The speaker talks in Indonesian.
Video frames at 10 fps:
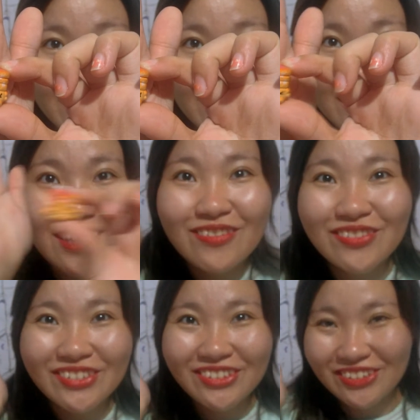ya
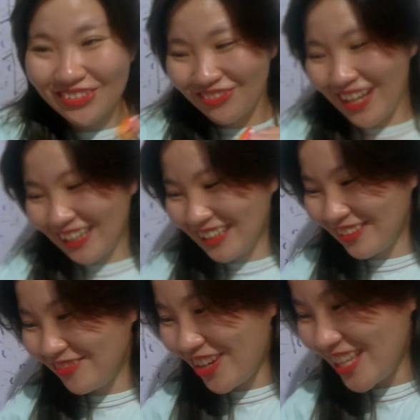ampun lucu banget
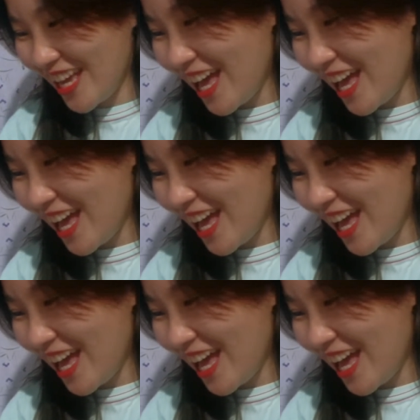semuanya